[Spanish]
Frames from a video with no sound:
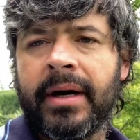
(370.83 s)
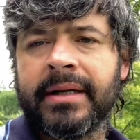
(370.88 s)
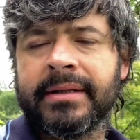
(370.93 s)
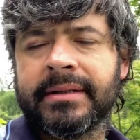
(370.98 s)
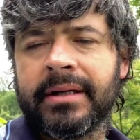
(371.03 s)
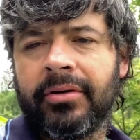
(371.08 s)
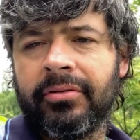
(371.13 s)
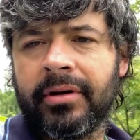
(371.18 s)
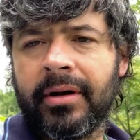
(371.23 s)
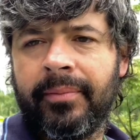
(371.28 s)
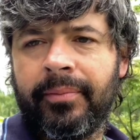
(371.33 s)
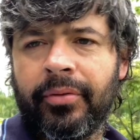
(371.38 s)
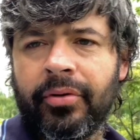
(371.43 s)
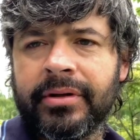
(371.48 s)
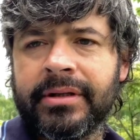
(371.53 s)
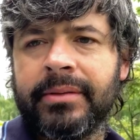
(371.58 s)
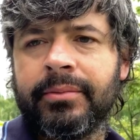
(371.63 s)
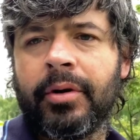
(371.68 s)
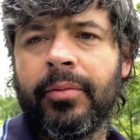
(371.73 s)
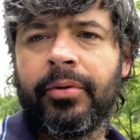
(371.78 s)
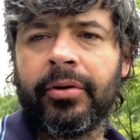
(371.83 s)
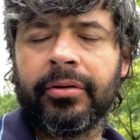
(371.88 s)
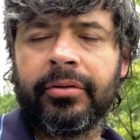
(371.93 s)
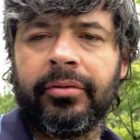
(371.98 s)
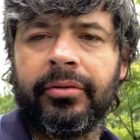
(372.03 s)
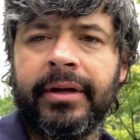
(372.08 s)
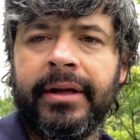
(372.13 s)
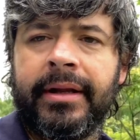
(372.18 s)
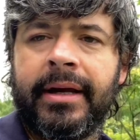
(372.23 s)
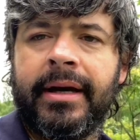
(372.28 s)
Hasta una próxima
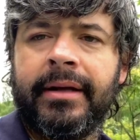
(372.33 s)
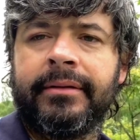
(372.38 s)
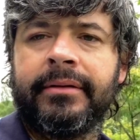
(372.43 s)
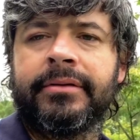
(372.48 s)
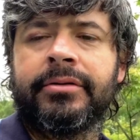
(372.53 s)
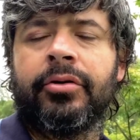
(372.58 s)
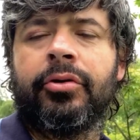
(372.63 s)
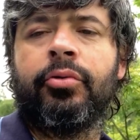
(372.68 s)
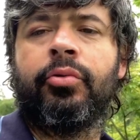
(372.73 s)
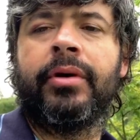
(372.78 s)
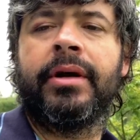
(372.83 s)
oportunidad, soy